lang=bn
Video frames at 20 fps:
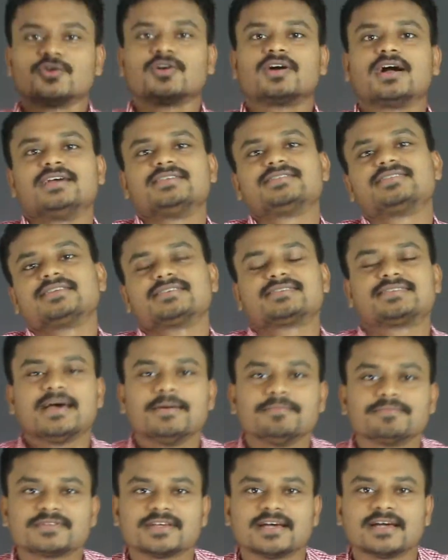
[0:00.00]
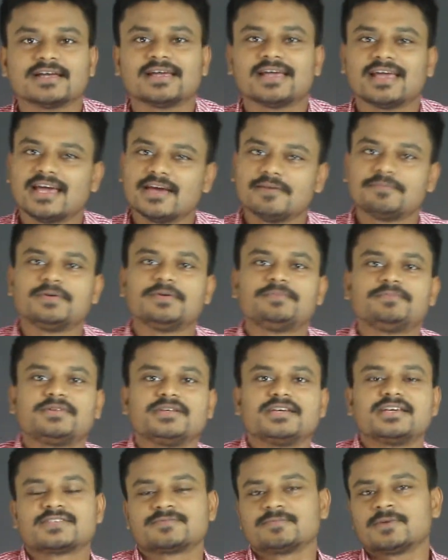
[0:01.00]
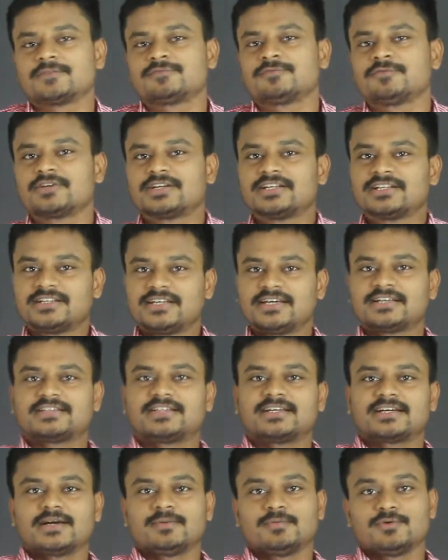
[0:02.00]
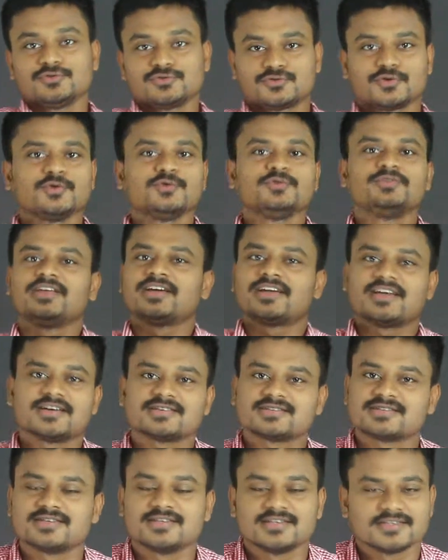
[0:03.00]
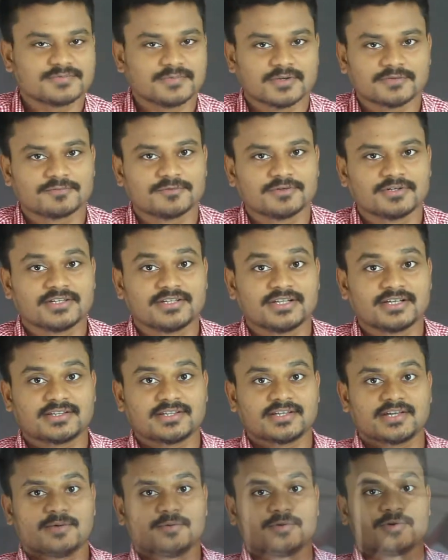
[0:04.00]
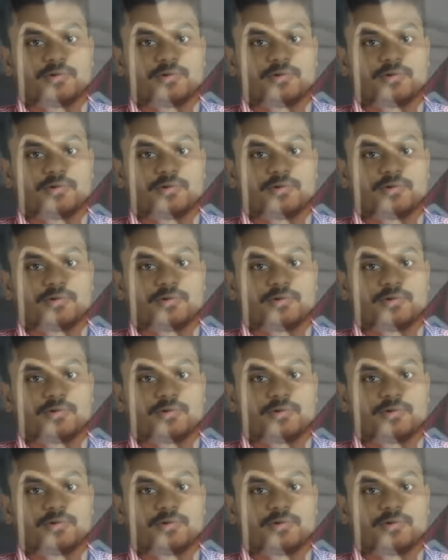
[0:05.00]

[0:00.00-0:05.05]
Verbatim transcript: সো গাইজ স্যামসাং এ ফিফটি স্মার্টফোনটি দেখতে কেমন চলুন দেখে আসি স্মার্টফোনটি দেখতে কেমন